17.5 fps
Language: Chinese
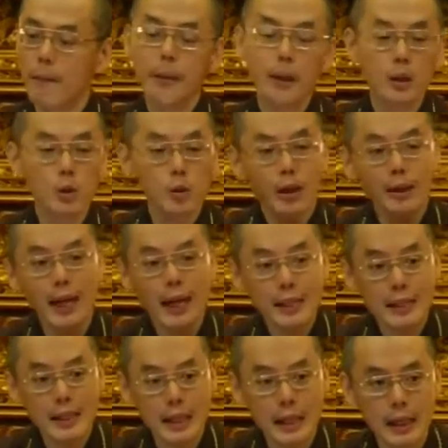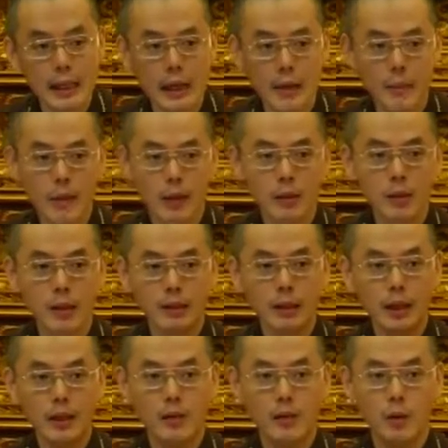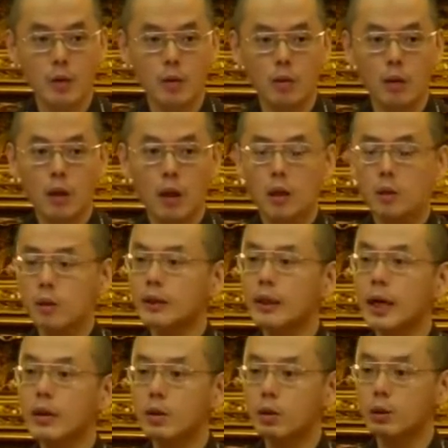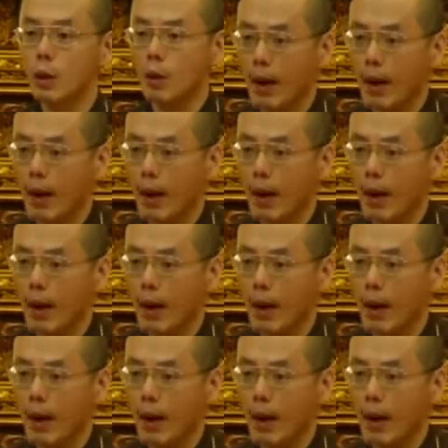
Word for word: 不能抓太紧，也不能抓太松。抓太松